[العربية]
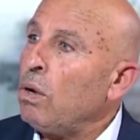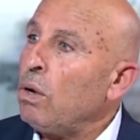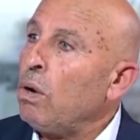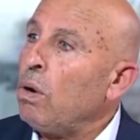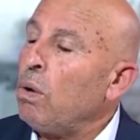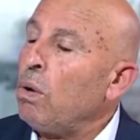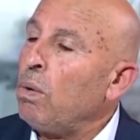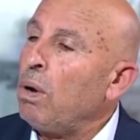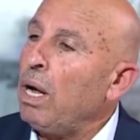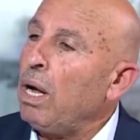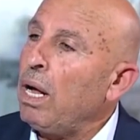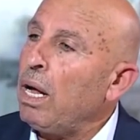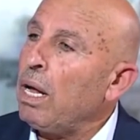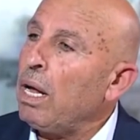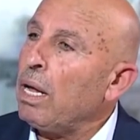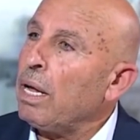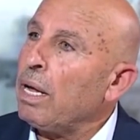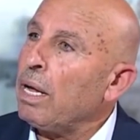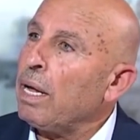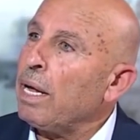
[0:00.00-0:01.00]
هو
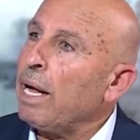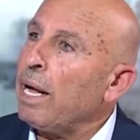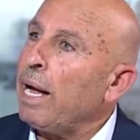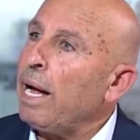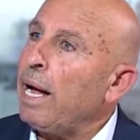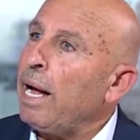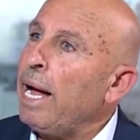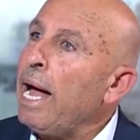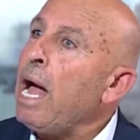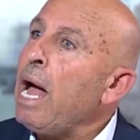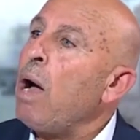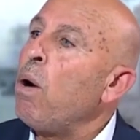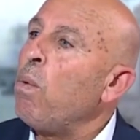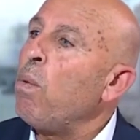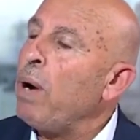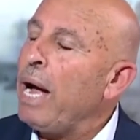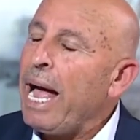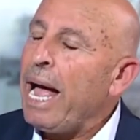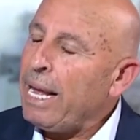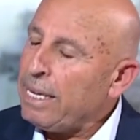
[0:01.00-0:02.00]
أهو
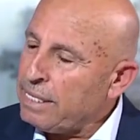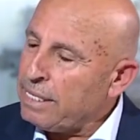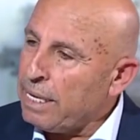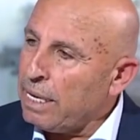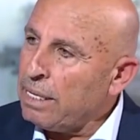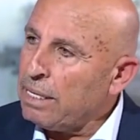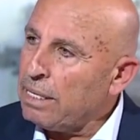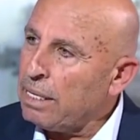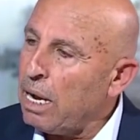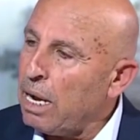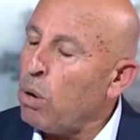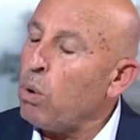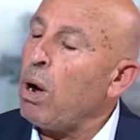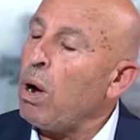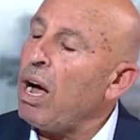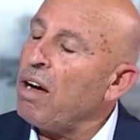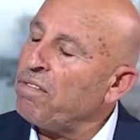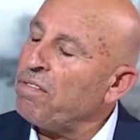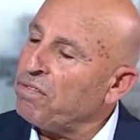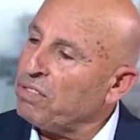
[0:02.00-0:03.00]
أحسن أو
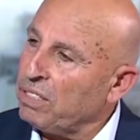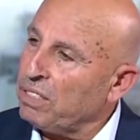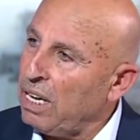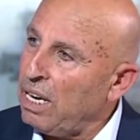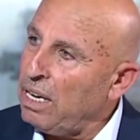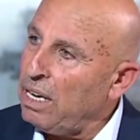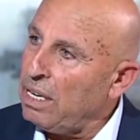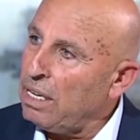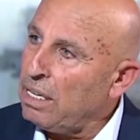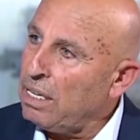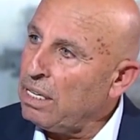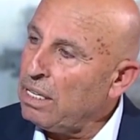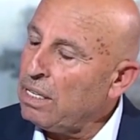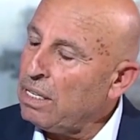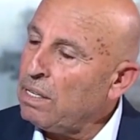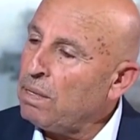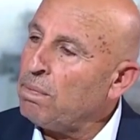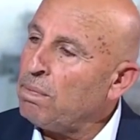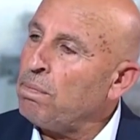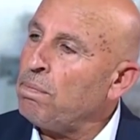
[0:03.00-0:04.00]
أفضل
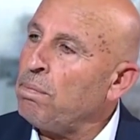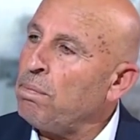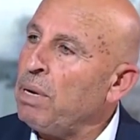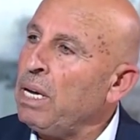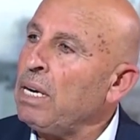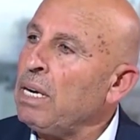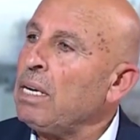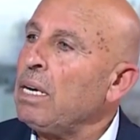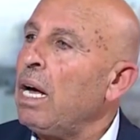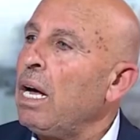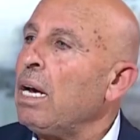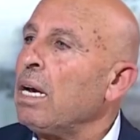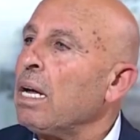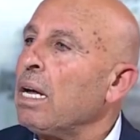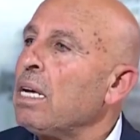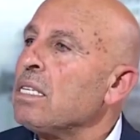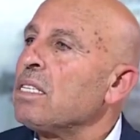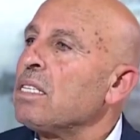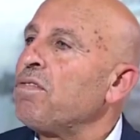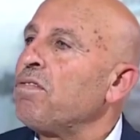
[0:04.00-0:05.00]
من
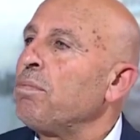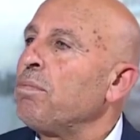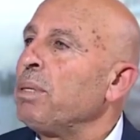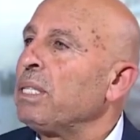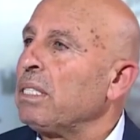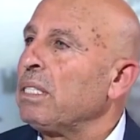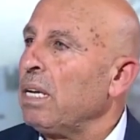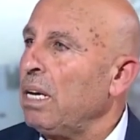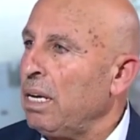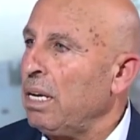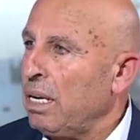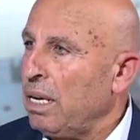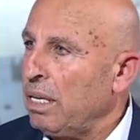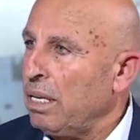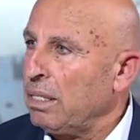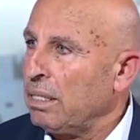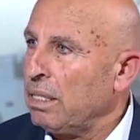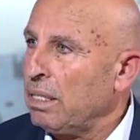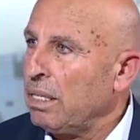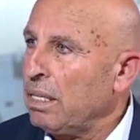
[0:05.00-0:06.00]
القصف بالطيران
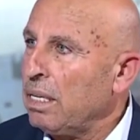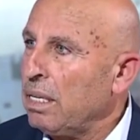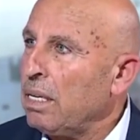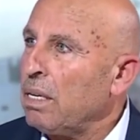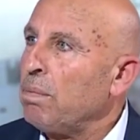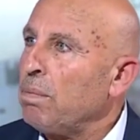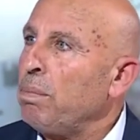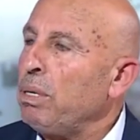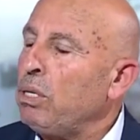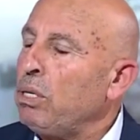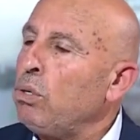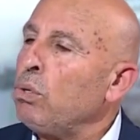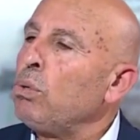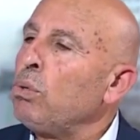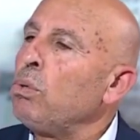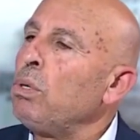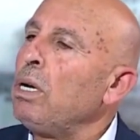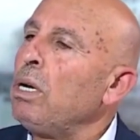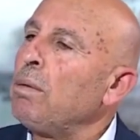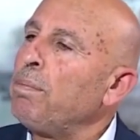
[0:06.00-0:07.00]

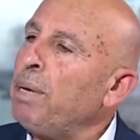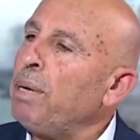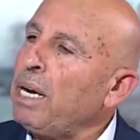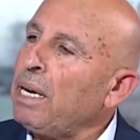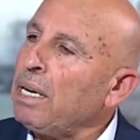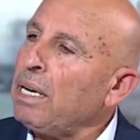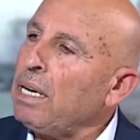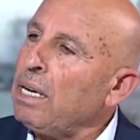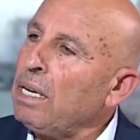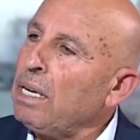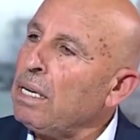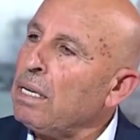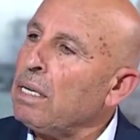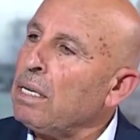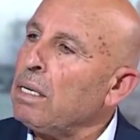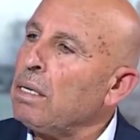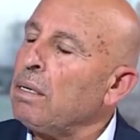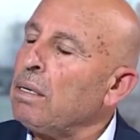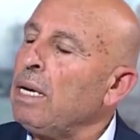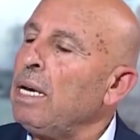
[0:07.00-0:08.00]
بالدخول البري
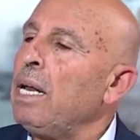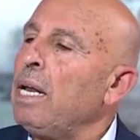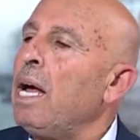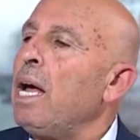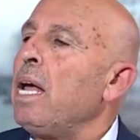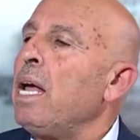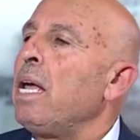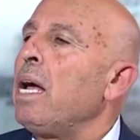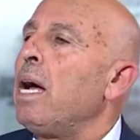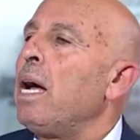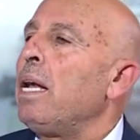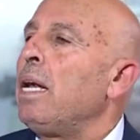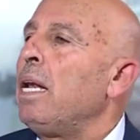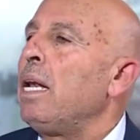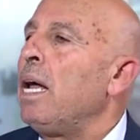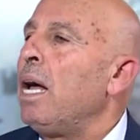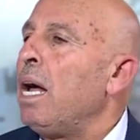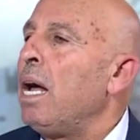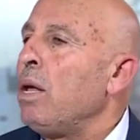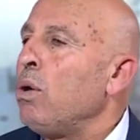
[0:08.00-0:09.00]
لا
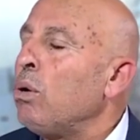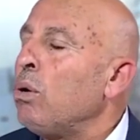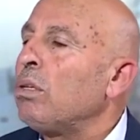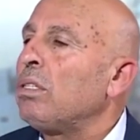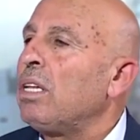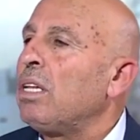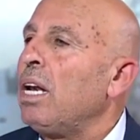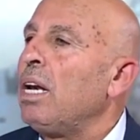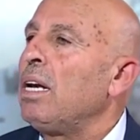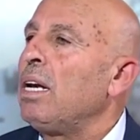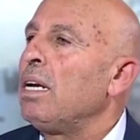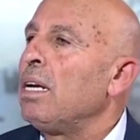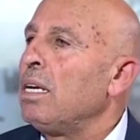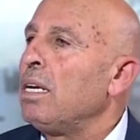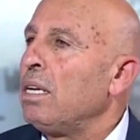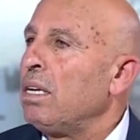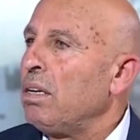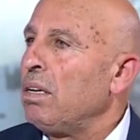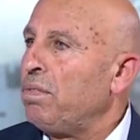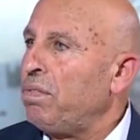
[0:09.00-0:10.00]
لا يقتل
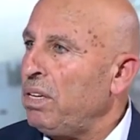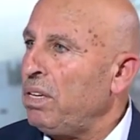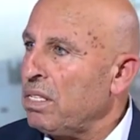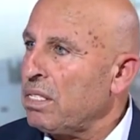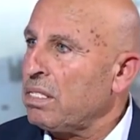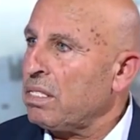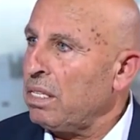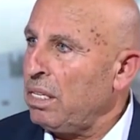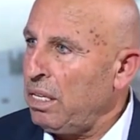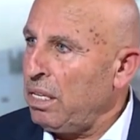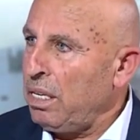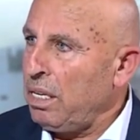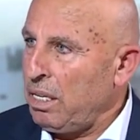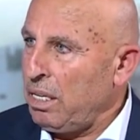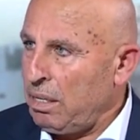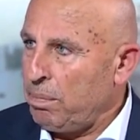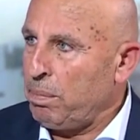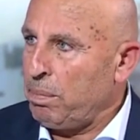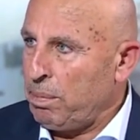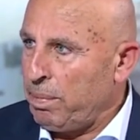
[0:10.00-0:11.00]

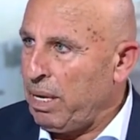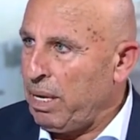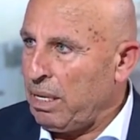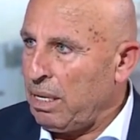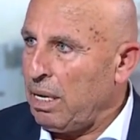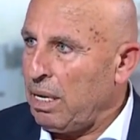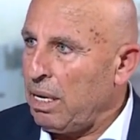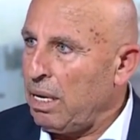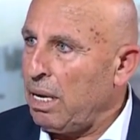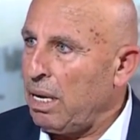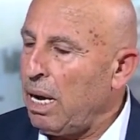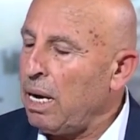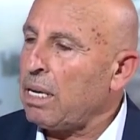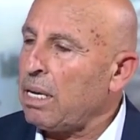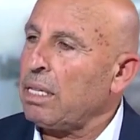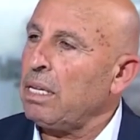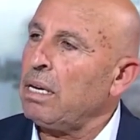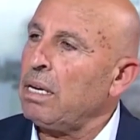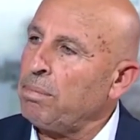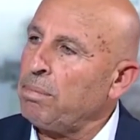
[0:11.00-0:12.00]
فلسطينيين بمعنى
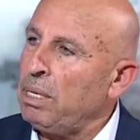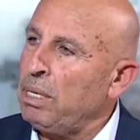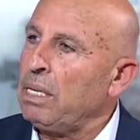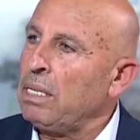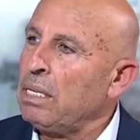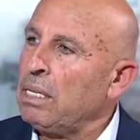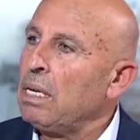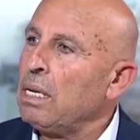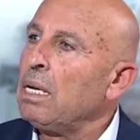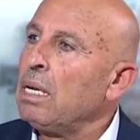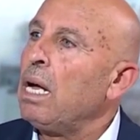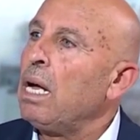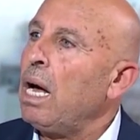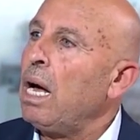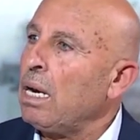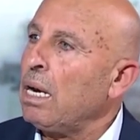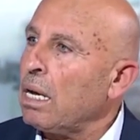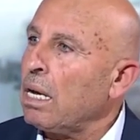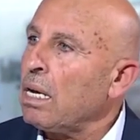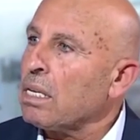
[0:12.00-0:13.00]
أكثر من
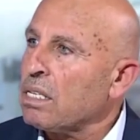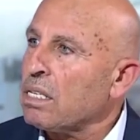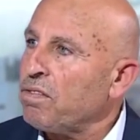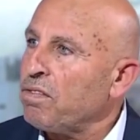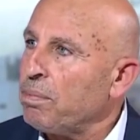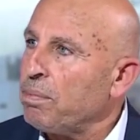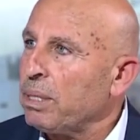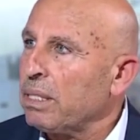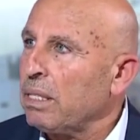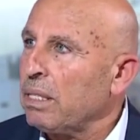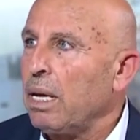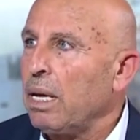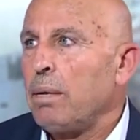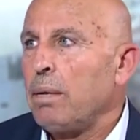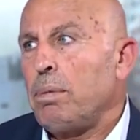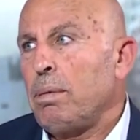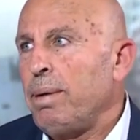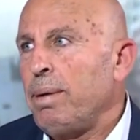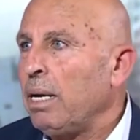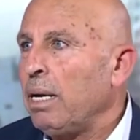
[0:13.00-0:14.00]
القصف الجوية.
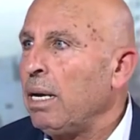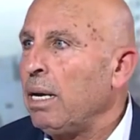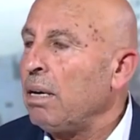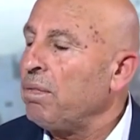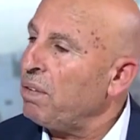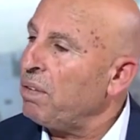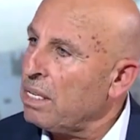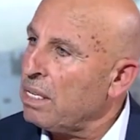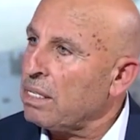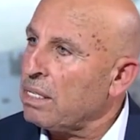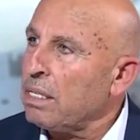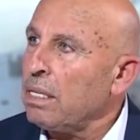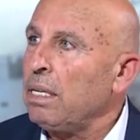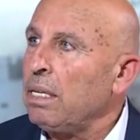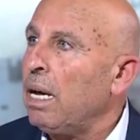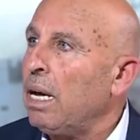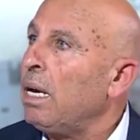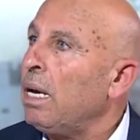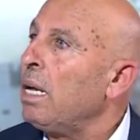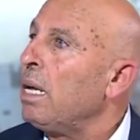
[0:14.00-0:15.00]
بمعنى
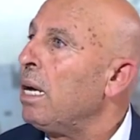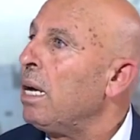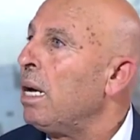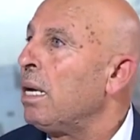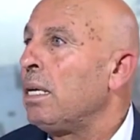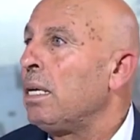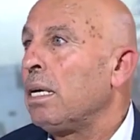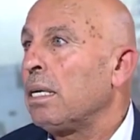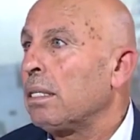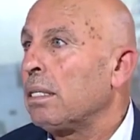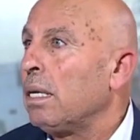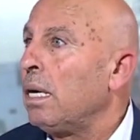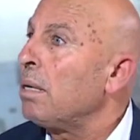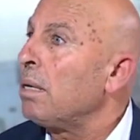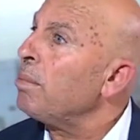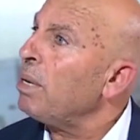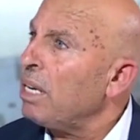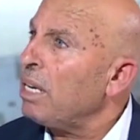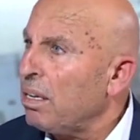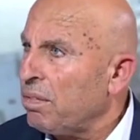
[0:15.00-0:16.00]
الفلسطيني عليه أن يختار
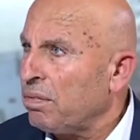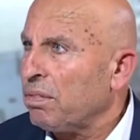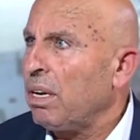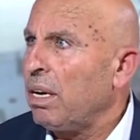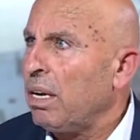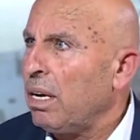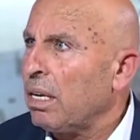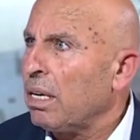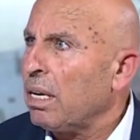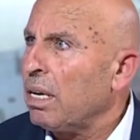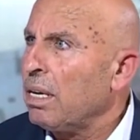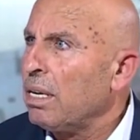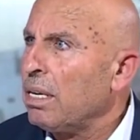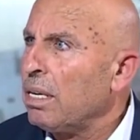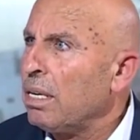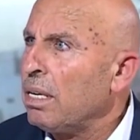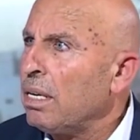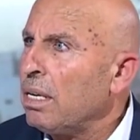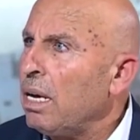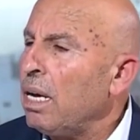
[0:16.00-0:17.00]
من أفضل لك
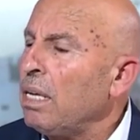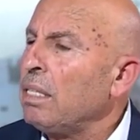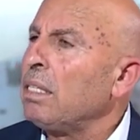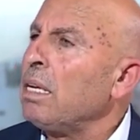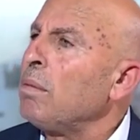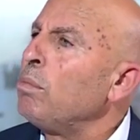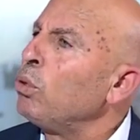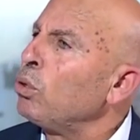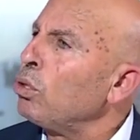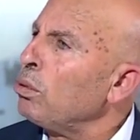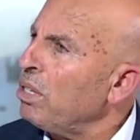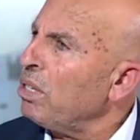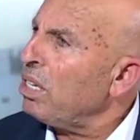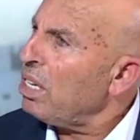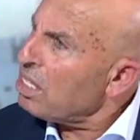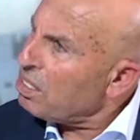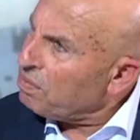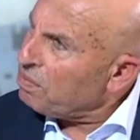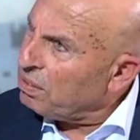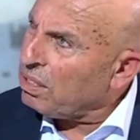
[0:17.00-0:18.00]
أن تموت
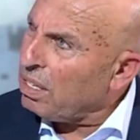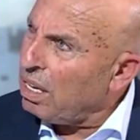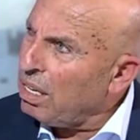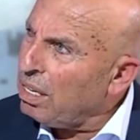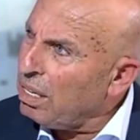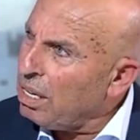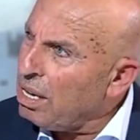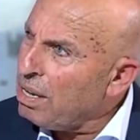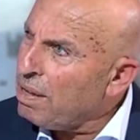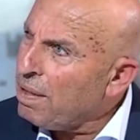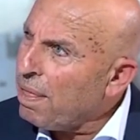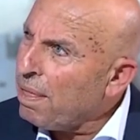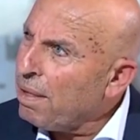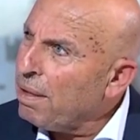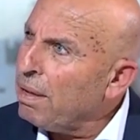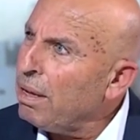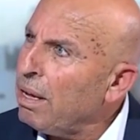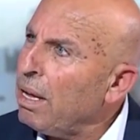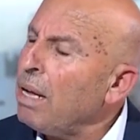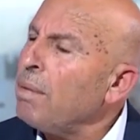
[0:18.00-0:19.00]
بقصف طائرة
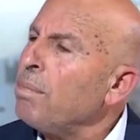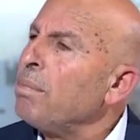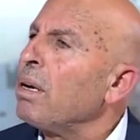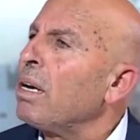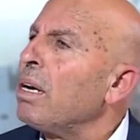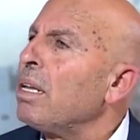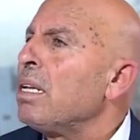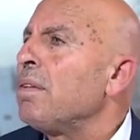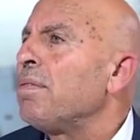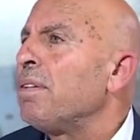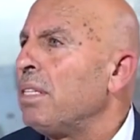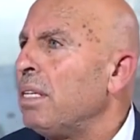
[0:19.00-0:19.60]
أم بقذيفة